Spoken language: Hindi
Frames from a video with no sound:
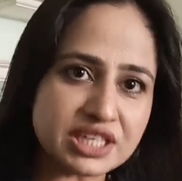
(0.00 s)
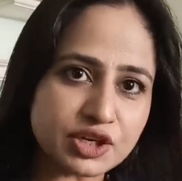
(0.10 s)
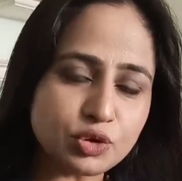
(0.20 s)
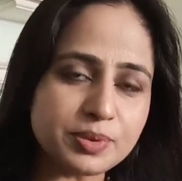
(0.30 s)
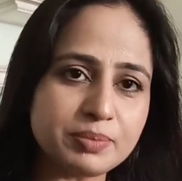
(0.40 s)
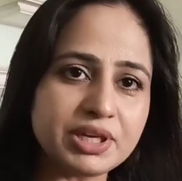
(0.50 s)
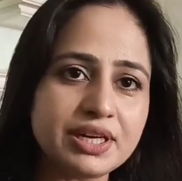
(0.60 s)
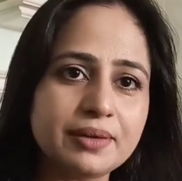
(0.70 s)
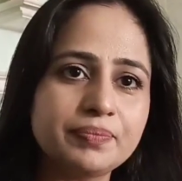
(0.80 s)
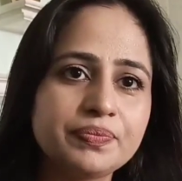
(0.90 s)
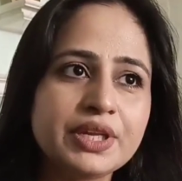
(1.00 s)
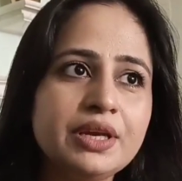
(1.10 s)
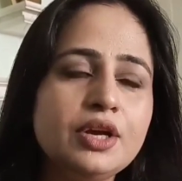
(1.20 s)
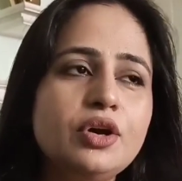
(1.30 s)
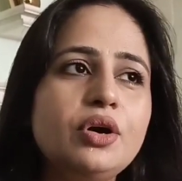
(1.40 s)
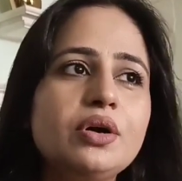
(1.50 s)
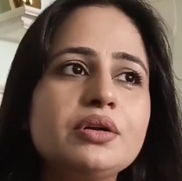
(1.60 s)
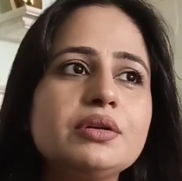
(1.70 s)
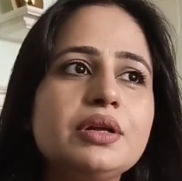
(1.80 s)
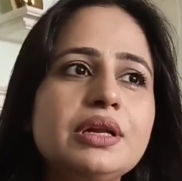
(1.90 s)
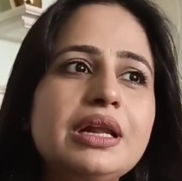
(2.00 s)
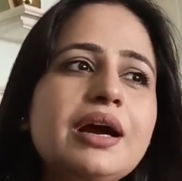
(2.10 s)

सीखने को भी मिला और